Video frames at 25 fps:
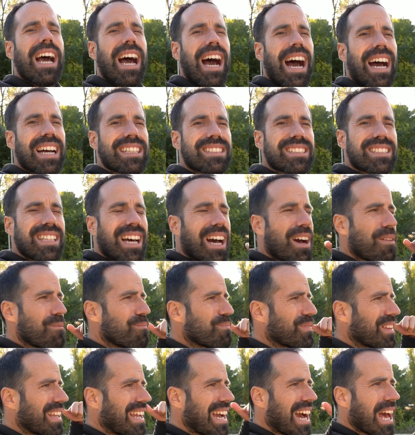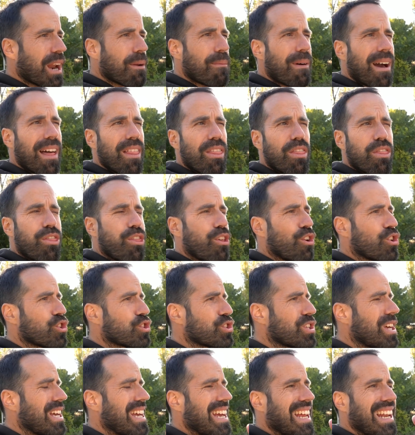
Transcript: hasta garbanzos,